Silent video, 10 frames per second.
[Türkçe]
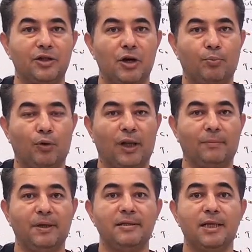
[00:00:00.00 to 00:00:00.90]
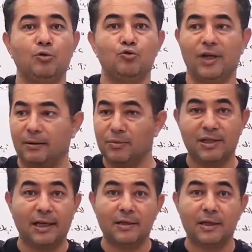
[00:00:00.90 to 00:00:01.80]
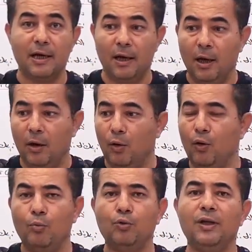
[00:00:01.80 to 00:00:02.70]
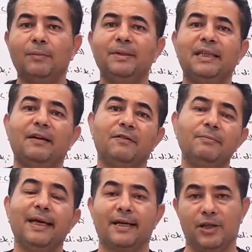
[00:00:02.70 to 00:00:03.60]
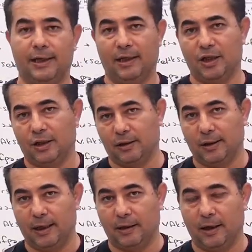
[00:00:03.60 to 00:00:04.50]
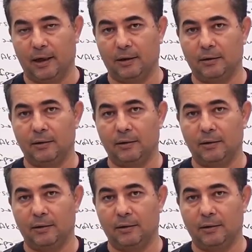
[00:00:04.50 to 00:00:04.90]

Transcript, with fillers: Japonlar. 1868'de o bunlar bir devrim gerçekleştirdiler yani.